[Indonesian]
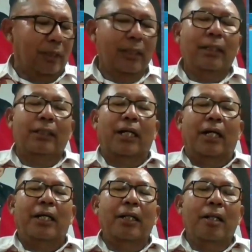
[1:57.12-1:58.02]
Nah,
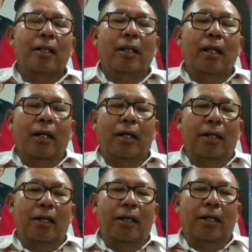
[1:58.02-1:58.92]

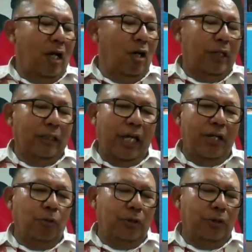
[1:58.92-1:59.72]
uh, kalau kita ikutin